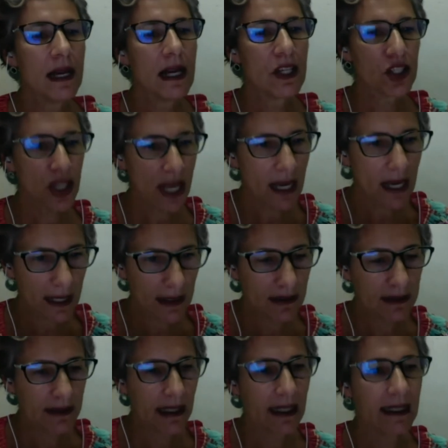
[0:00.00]
é,
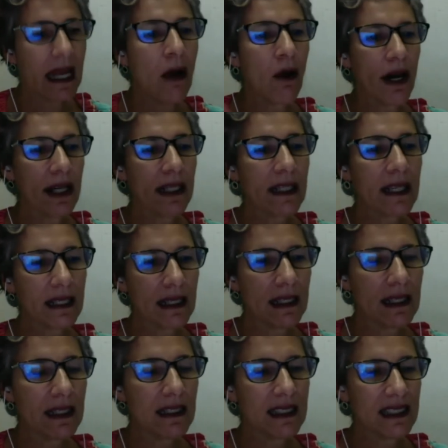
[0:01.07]
gera né, na hora que
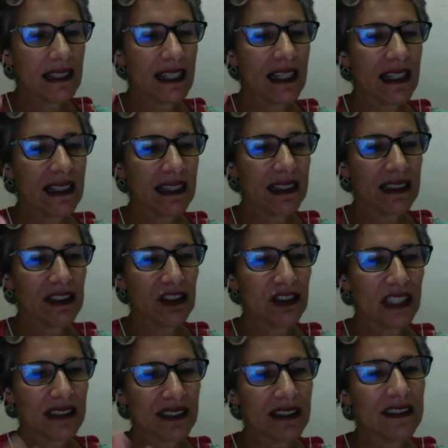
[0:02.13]
ela, ela
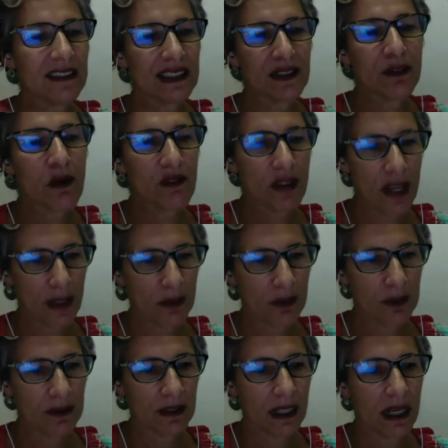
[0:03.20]
está se desenvolvendo.
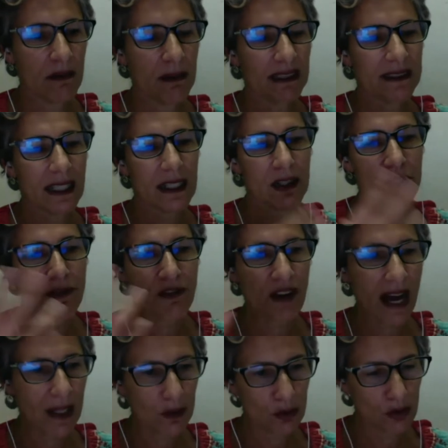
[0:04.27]
Né? Uma série de
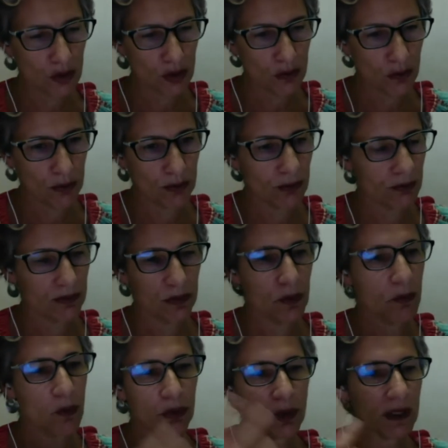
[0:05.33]
fatos
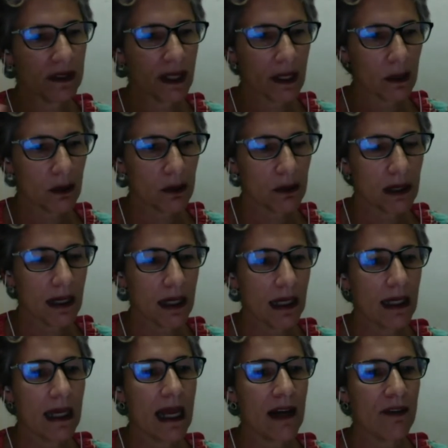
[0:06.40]
no mundo inteiro
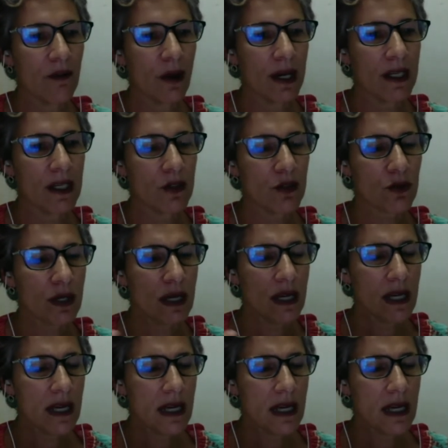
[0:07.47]
é, levam a isso.